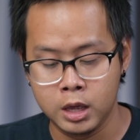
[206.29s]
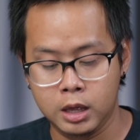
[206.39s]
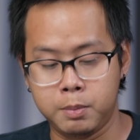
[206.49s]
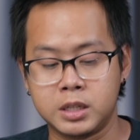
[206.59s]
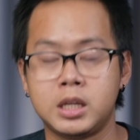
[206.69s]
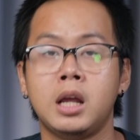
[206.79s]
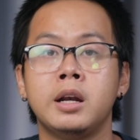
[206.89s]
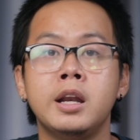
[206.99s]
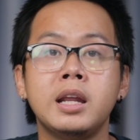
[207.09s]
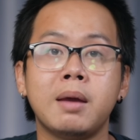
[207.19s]
thì mình sẽ
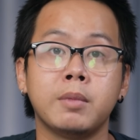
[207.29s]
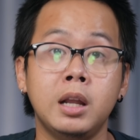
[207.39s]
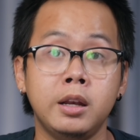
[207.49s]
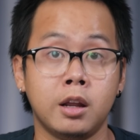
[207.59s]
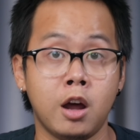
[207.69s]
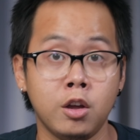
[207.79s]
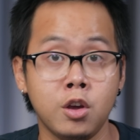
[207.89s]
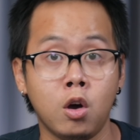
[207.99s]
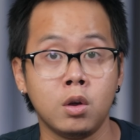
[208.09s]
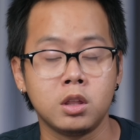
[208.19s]
đính kèm cái link ở đó
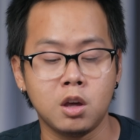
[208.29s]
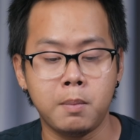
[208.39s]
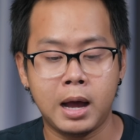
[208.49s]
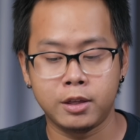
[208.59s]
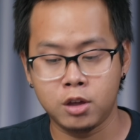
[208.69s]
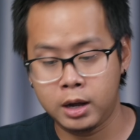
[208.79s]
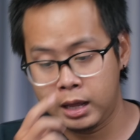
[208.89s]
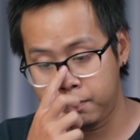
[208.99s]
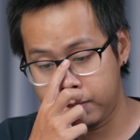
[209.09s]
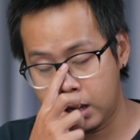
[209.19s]
vô trong bài cho anh
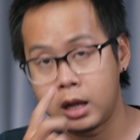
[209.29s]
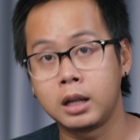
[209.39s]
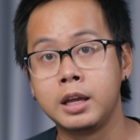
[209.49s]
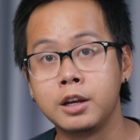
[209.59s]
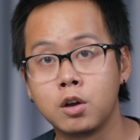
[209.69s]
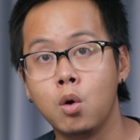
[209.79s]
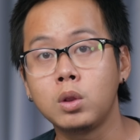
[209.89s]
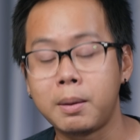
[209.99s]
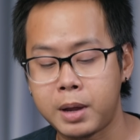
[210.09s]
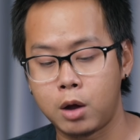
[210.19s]
em uh, nghiên cứu
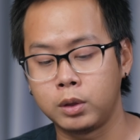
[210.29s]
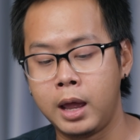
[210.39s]
tham khảo